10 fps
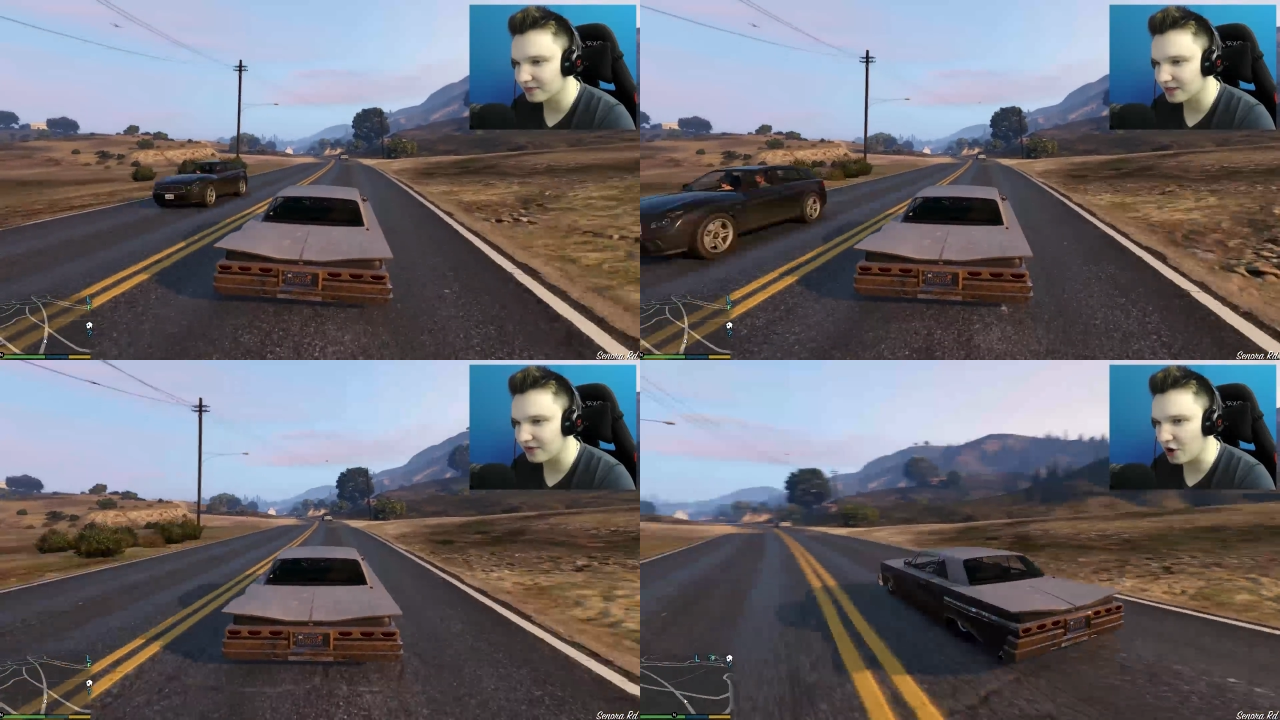
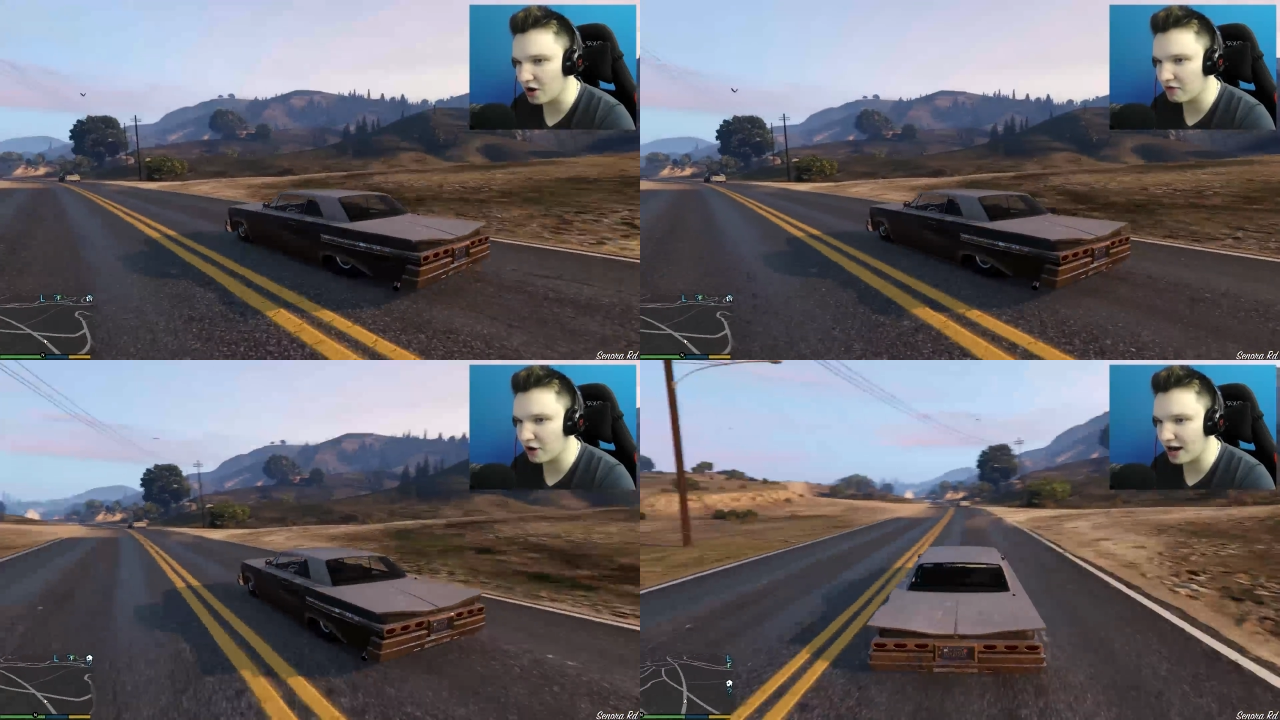Ich fahre
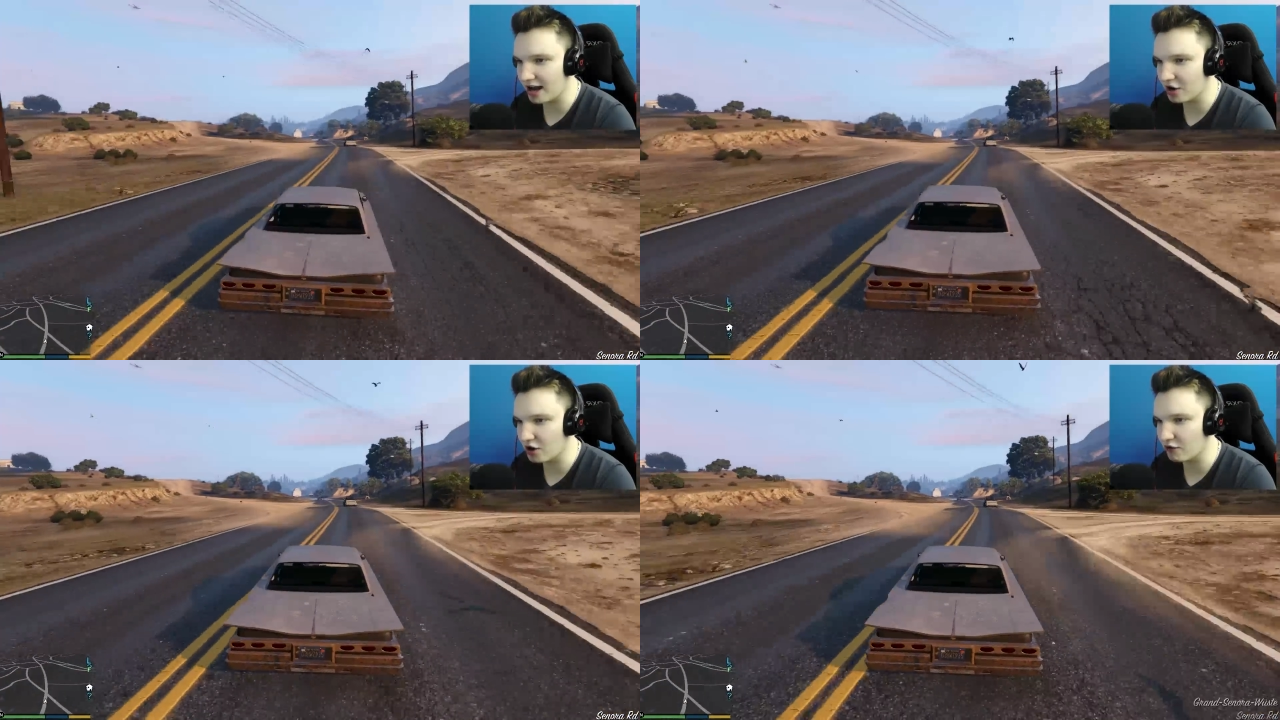irgendwo
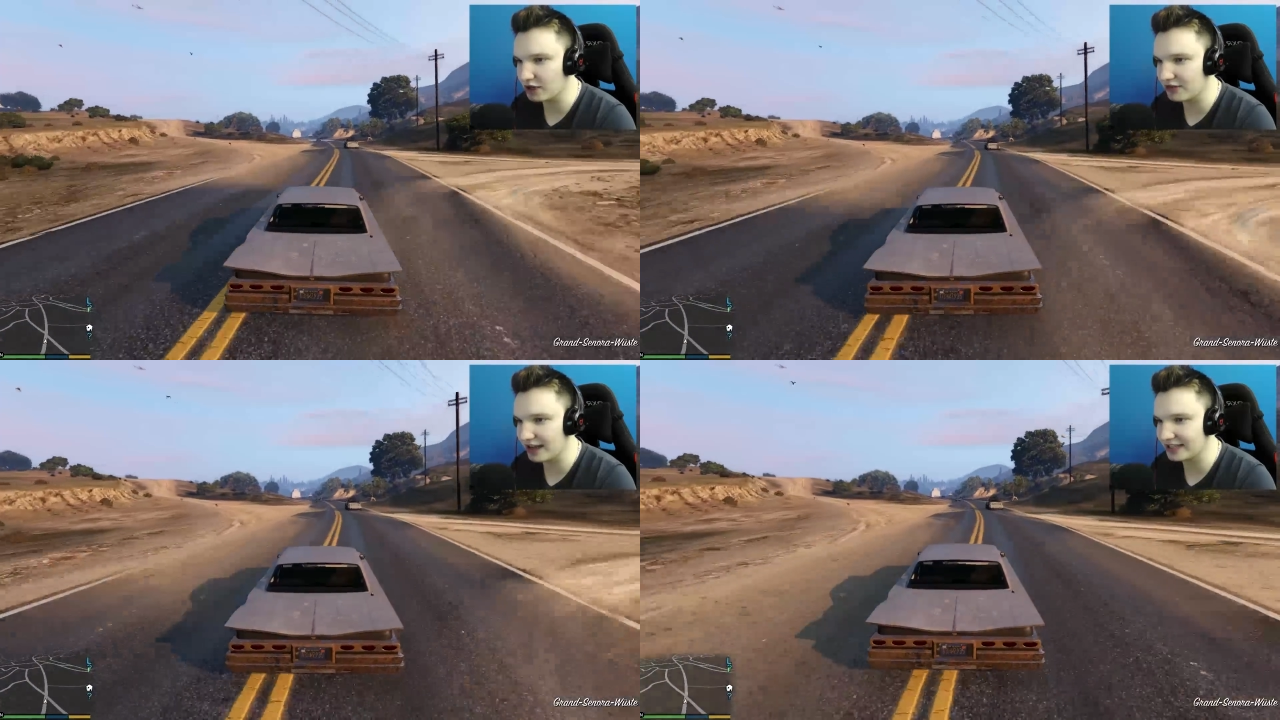lang, irgendwo
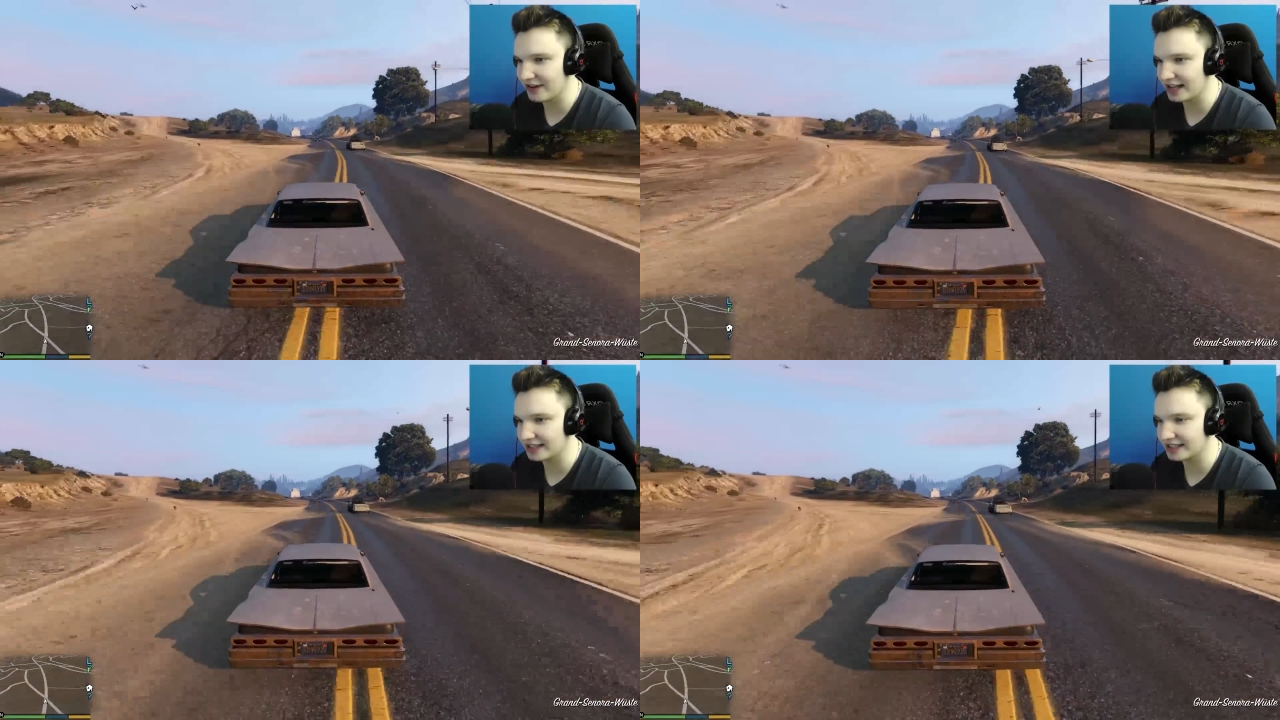in die weite
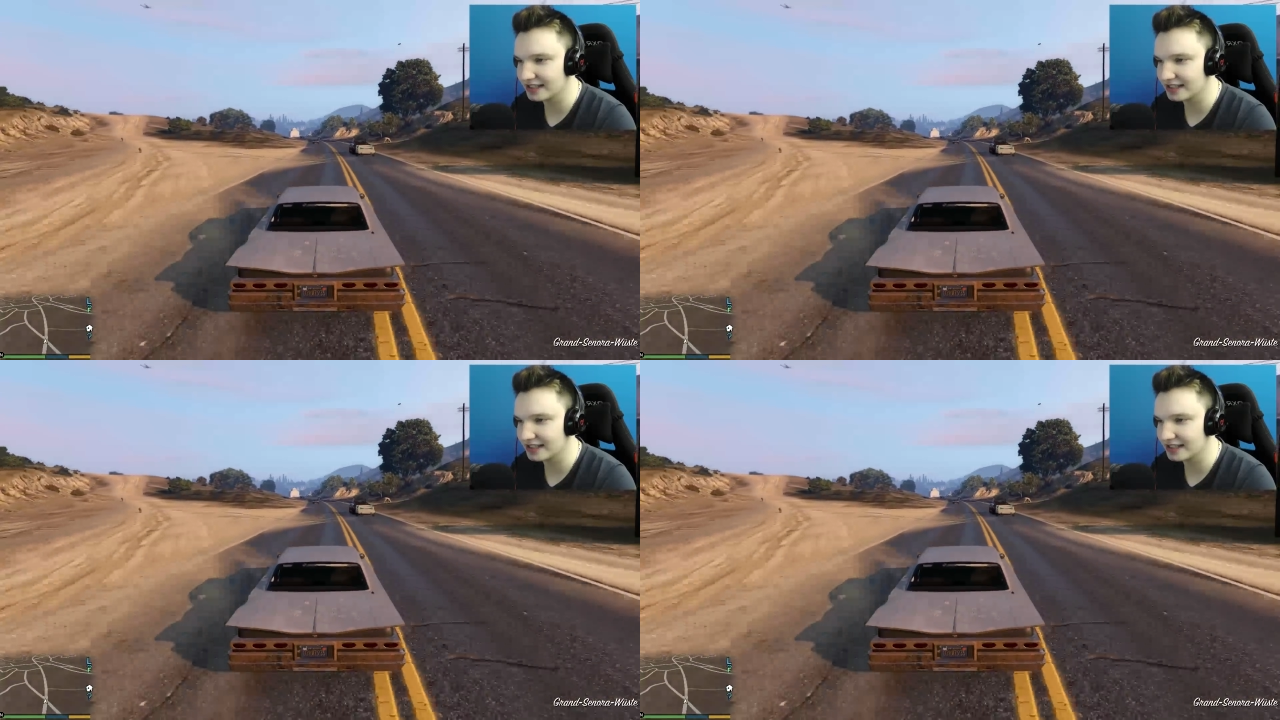Welt.